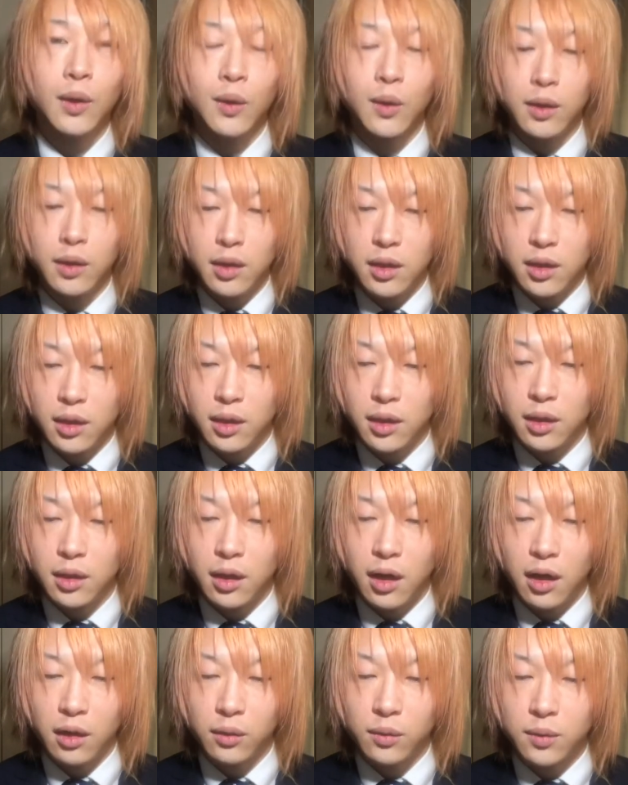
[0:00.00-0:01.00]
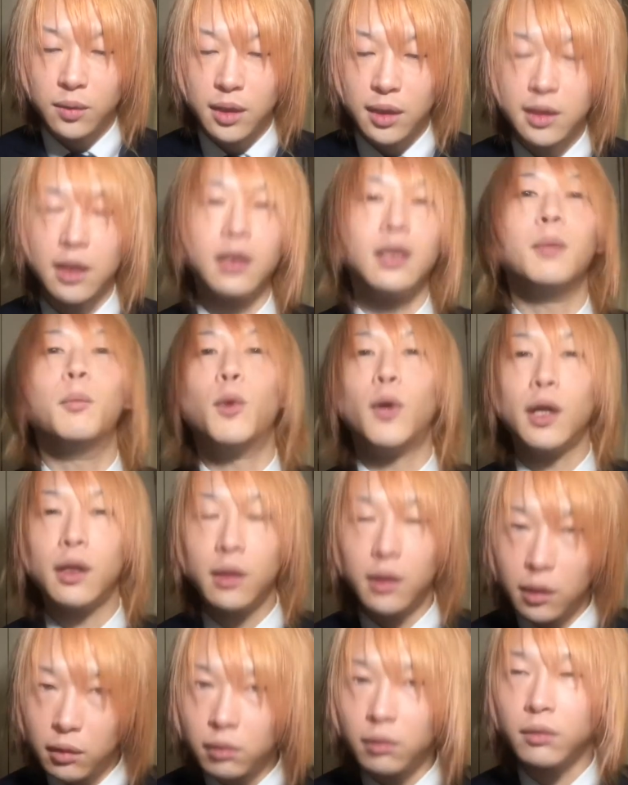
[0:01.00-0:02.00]
にさせてもらっ
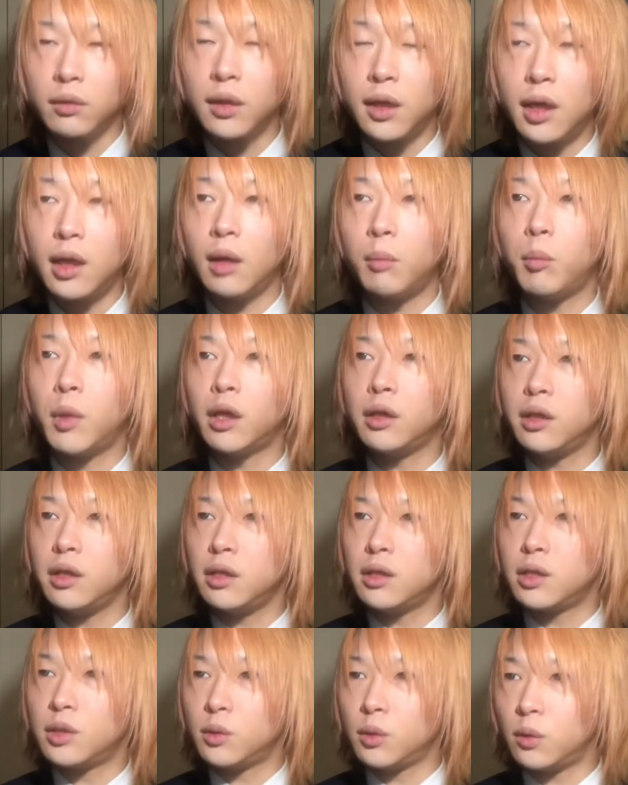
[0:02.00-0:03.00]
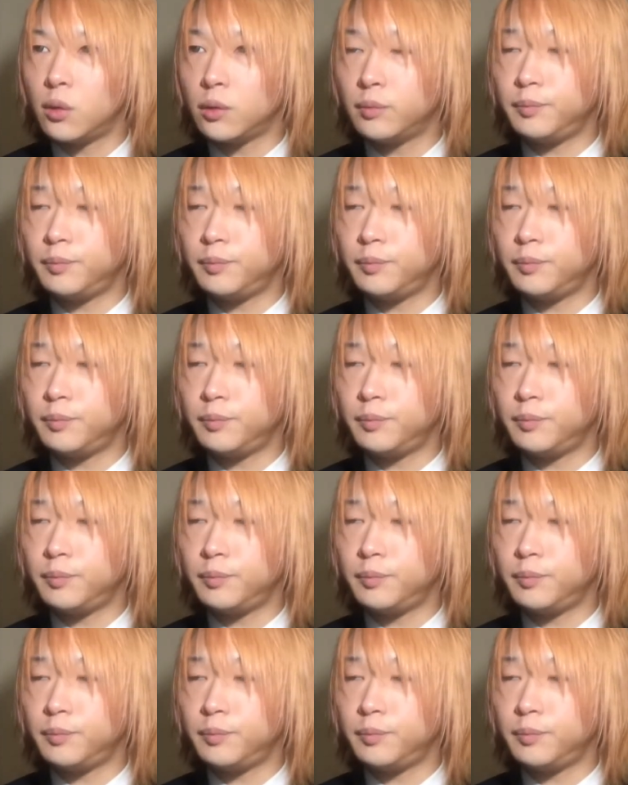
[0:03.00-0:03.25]
ているので、認知症の